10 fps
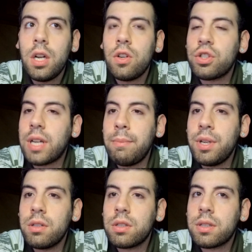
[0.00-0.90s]
Los
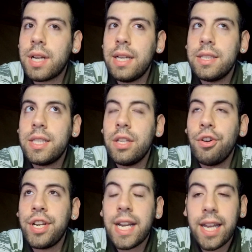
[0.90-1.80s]
cambios que han
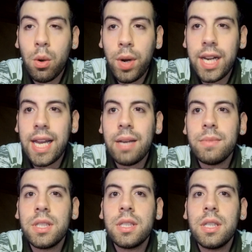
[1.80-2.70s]
sido Iñaki
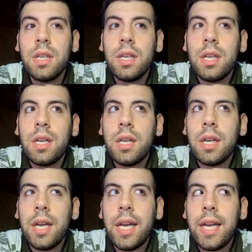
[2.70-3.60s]
Williams,
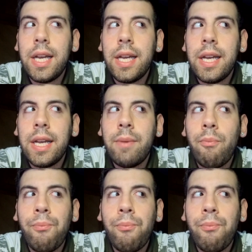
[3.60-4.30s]
eh,